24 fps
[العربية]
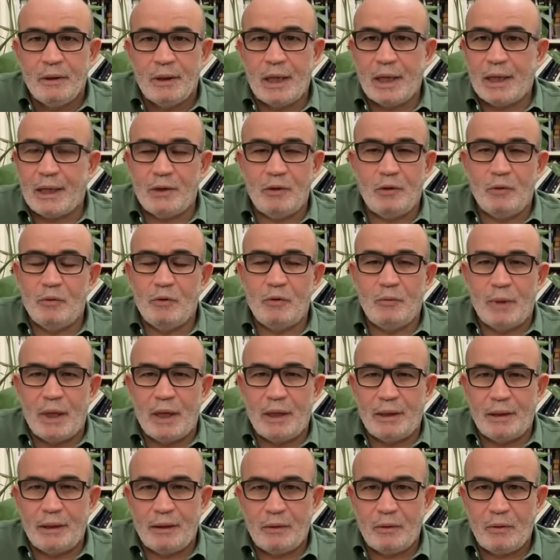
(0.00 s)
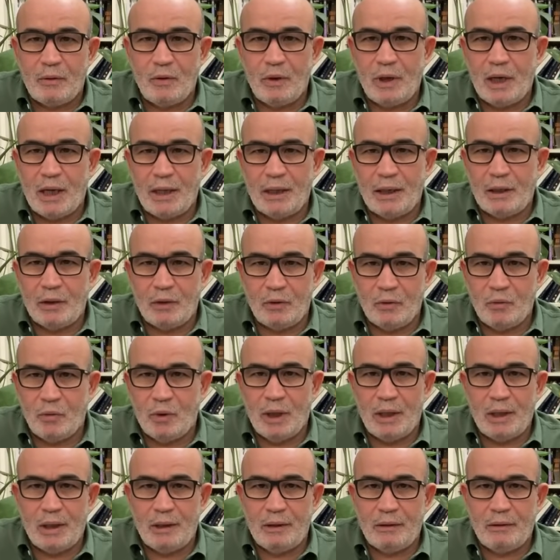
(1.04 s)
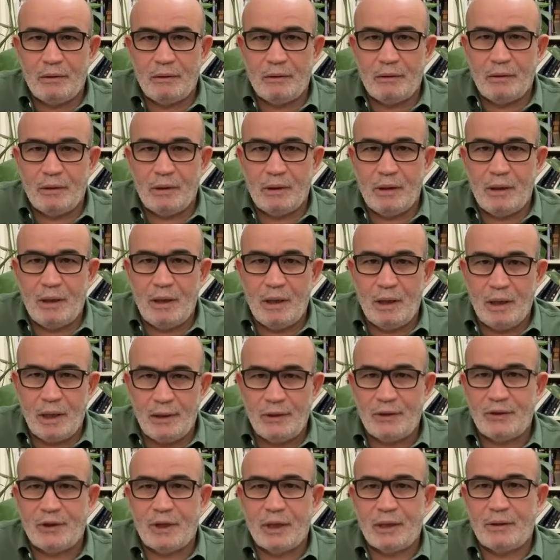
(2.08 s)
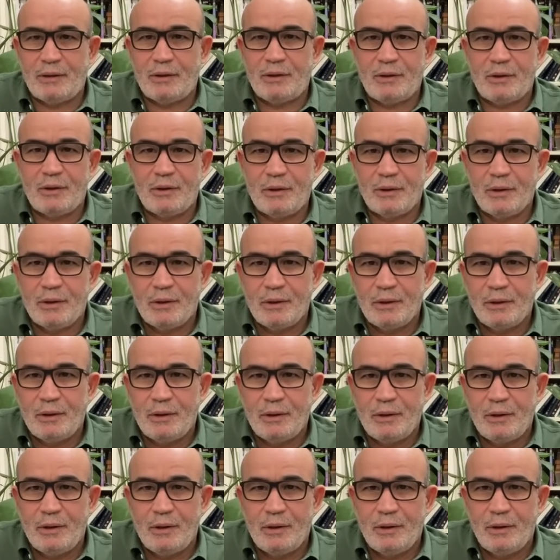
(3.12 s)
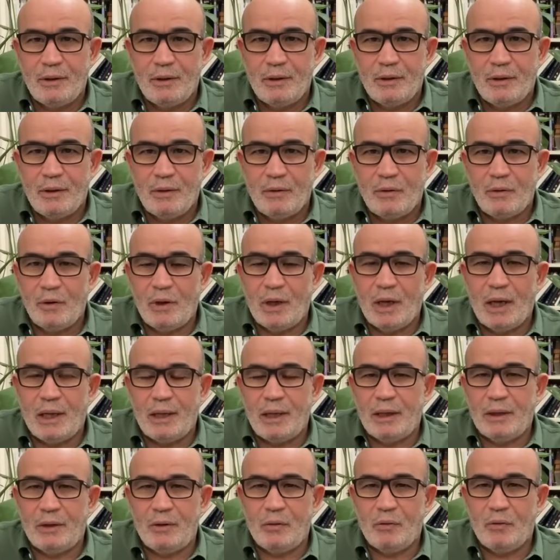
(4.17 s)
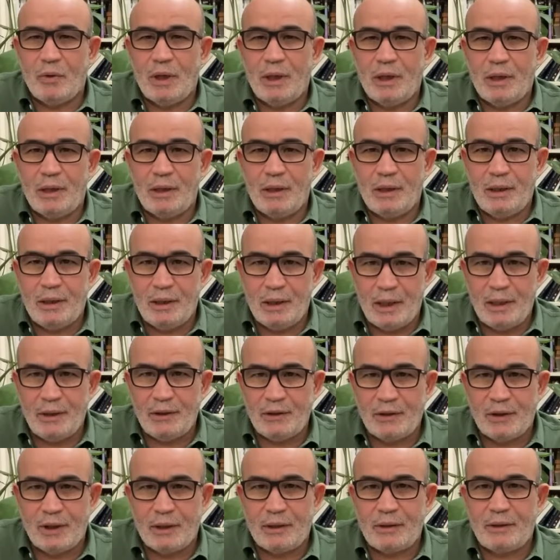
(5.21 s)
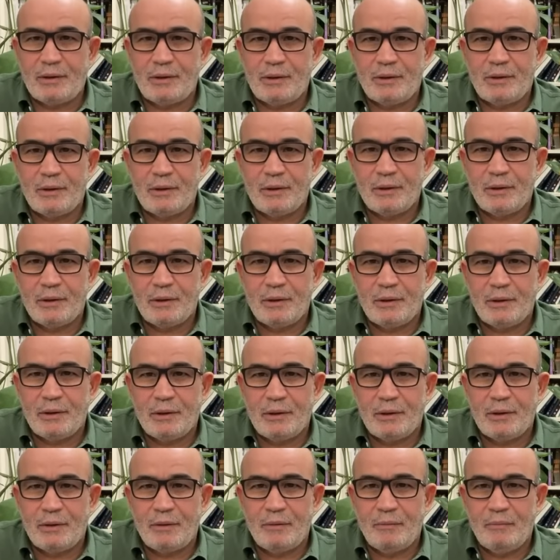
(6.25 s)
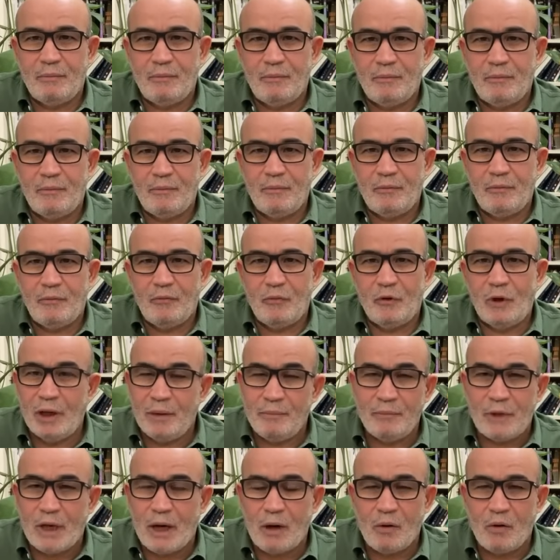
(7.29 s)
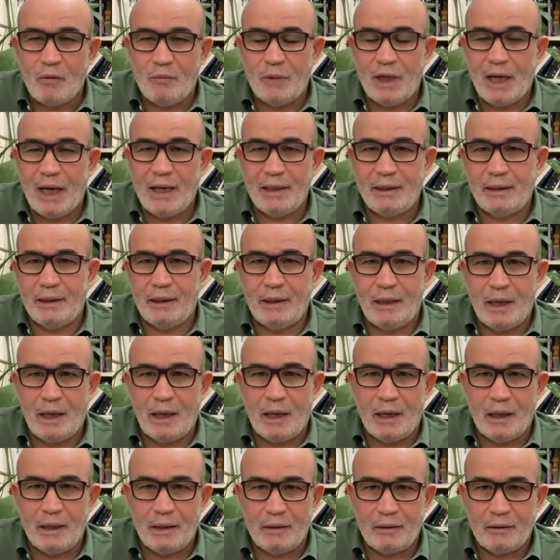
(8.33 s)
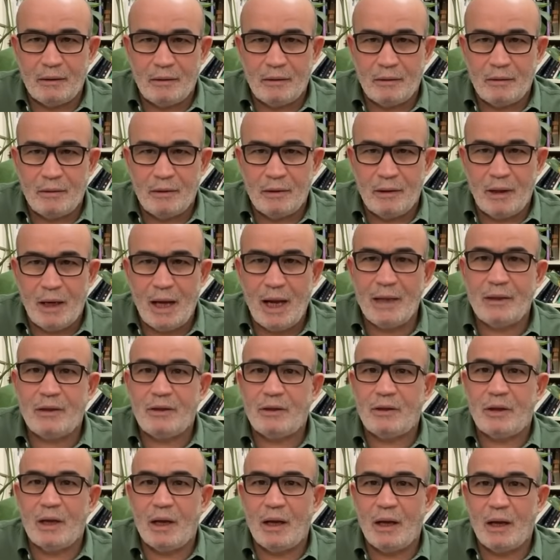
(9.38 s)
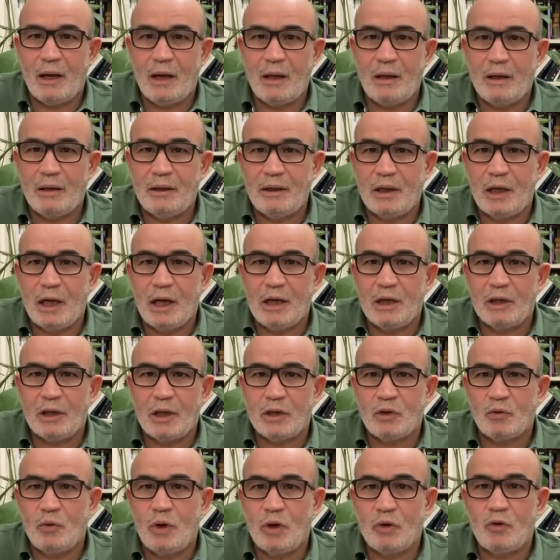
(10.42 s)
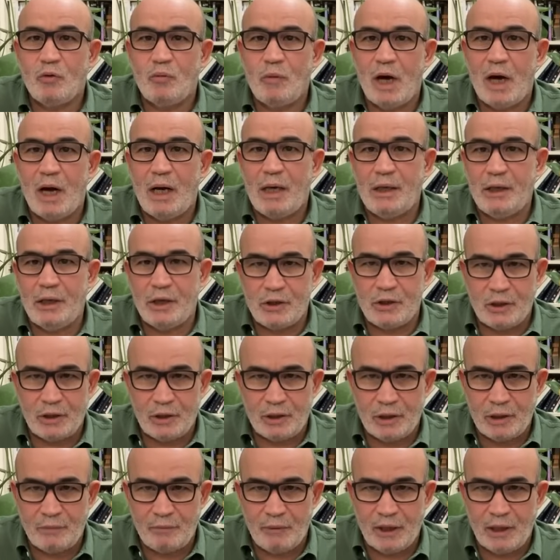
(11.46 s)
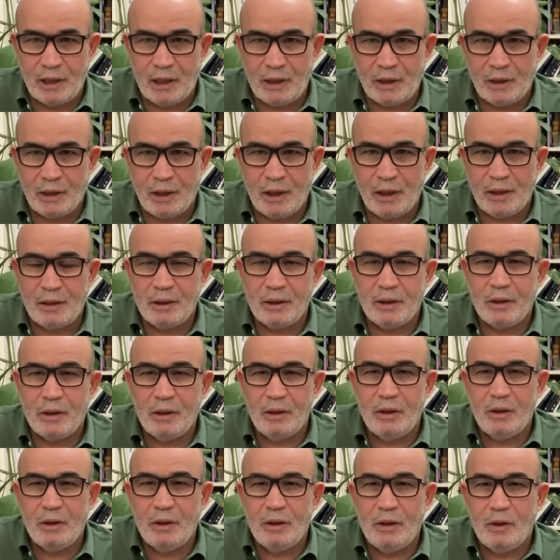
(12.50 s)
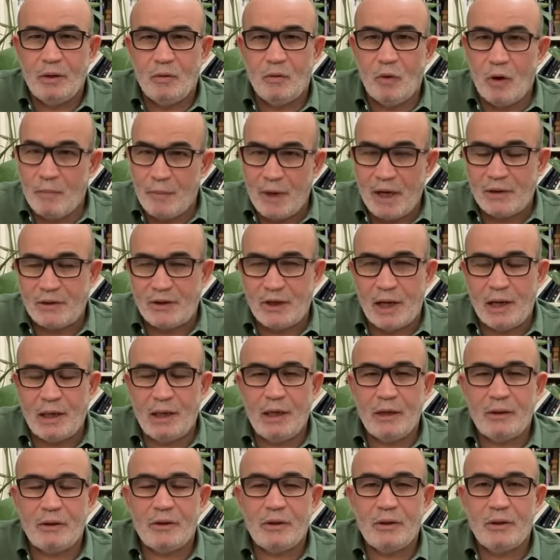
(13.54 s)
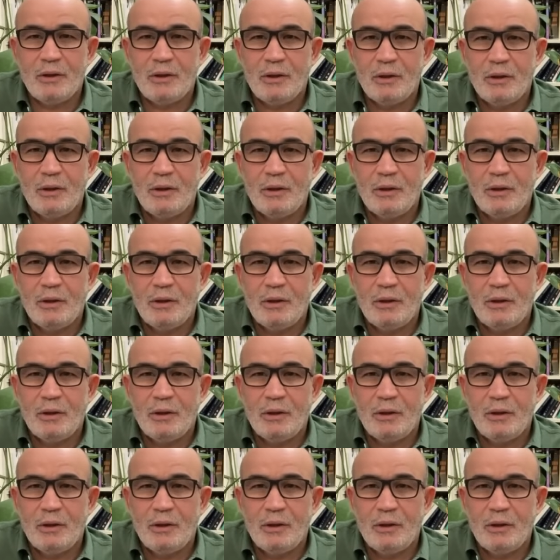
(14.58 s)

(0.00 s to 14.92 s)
لكن عموما كل هذه الدول ليست كل هذه الدول ليست ولم تقم لحد الآن حتى الذي كانت أصواتهم عالية جدا مثل إيران وما زالت